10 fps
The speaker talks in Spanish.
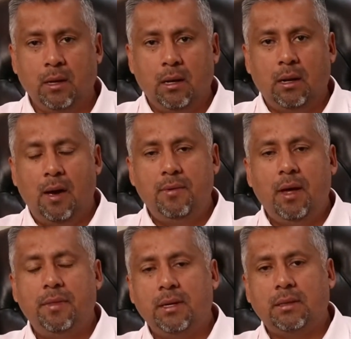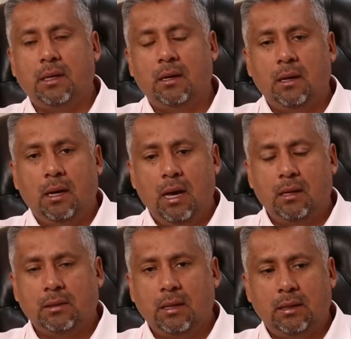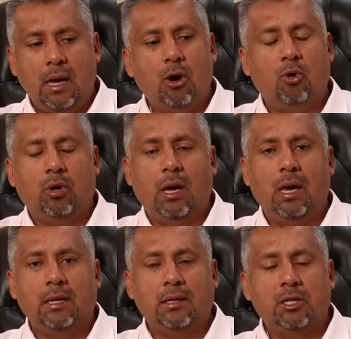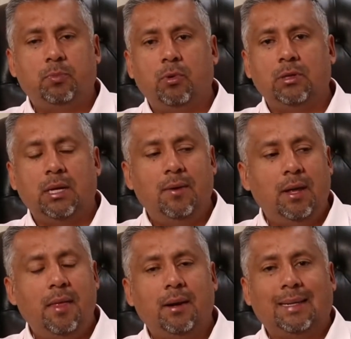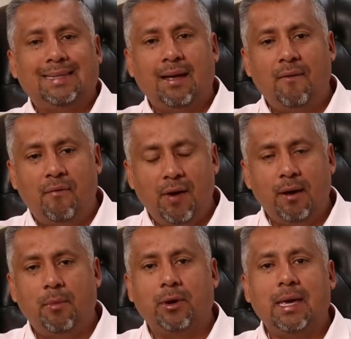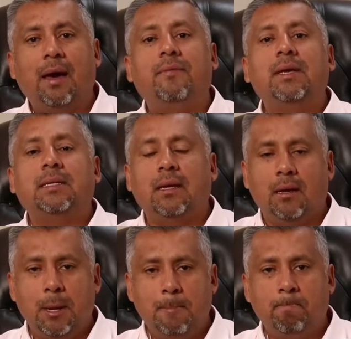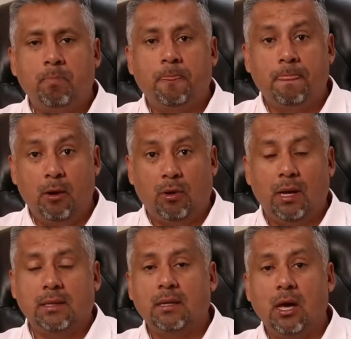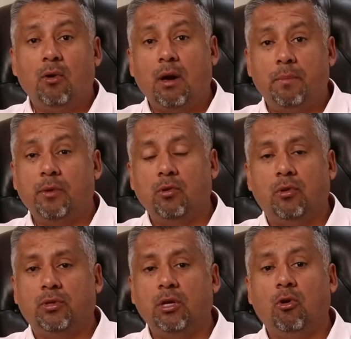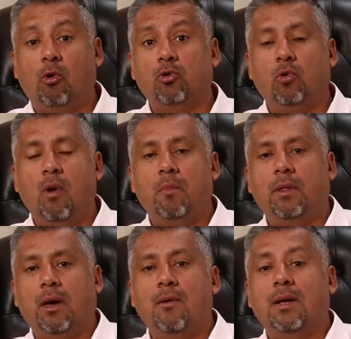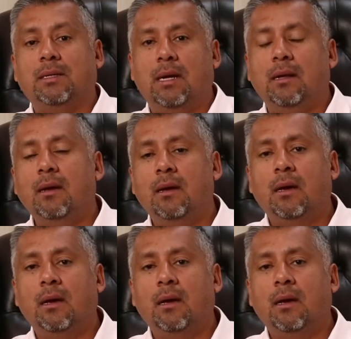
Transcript: La Biblia dice en Santiago que es responsabilidad del que está enfermo que avise. Lo que es Santiago capítulo 5, justo voy a predicar una serie